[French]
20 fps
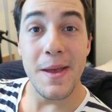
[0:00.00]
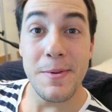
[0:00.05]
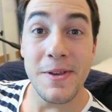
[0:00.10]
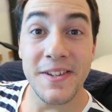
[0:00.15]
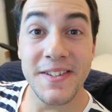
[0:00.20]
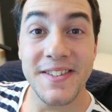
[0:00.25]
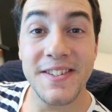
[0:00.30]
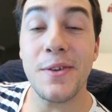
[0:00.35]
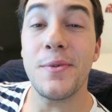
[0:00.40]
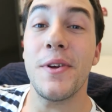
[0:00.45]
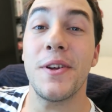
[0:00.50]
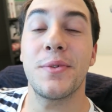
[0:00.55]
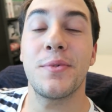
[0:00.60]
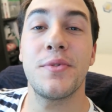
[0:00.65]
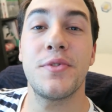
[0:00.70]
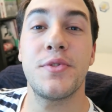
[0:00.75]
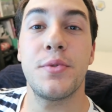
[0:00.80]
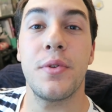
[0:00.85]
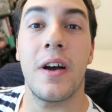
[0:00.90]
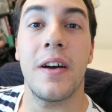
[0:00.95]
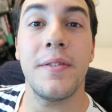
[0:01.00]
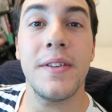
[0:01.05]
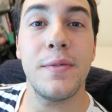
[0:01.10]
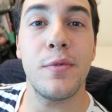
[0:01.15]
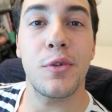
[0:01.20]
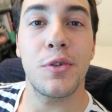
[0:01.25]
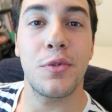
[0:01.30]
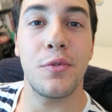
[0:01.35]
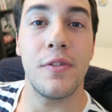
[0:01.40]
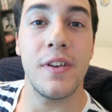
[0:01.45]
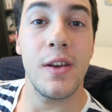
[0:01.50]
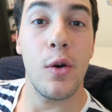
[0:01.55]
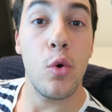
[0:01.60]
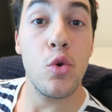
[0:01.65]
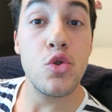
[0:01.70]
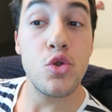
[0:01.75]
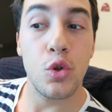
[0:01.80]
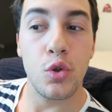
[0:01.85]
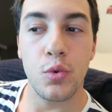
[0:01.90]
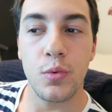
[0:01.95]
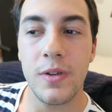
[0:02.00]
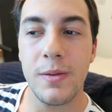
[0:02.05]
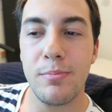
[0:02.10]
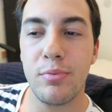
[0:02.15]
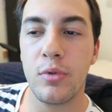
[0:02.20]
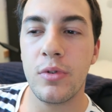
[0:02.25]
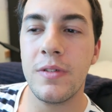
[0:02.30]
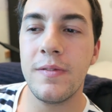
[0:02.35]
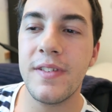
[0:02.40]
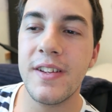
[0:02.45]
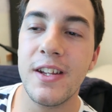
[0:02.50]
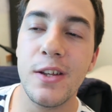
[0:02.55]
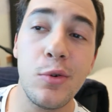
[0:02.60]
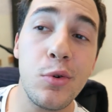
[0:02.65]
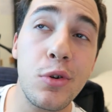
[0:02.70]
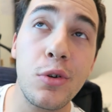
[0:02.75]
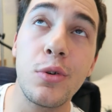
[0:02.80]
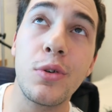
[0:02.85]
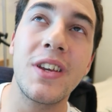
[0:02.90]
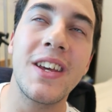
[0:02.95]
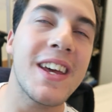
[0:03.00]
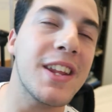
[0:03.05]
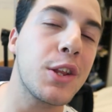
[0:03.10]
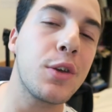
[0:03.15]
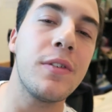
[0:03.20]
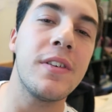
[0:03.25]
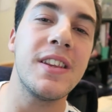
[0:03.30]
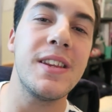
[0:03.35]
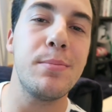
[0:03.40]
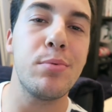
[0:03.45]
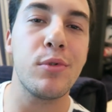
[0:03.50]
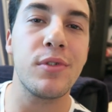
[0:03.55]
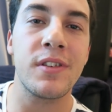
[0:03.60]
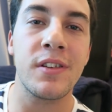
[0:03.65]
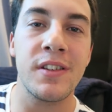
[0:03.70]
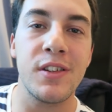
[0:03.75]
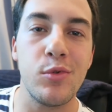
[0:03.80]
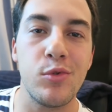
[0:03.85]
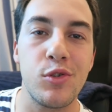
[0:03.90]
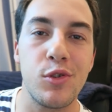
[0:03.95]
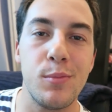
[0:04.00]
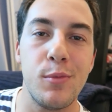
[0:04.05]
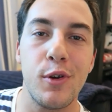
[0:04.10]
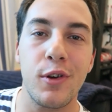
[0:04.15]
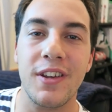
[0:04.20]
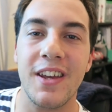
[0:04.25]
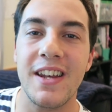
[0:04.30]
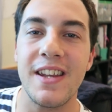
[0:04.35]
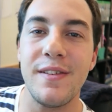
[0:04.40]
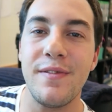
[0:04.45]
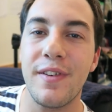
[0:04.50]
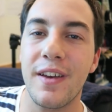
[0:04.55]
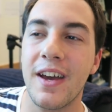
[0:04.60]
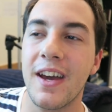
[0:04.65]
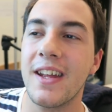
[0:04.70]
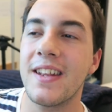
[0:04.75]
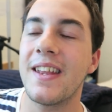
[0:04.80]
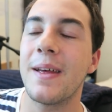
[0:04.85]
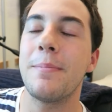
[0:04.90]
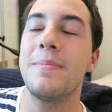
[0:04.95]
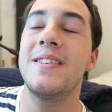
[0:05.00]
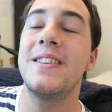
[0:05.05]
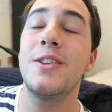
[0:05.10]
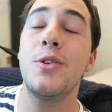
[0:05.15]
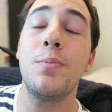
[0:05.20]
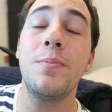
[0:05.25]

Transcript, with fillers: Eh bien salut à tous, je suis ravi de vous retrouver aujourd'hui pour une vidéo que 90% des youtubeurs qualifieraient d'un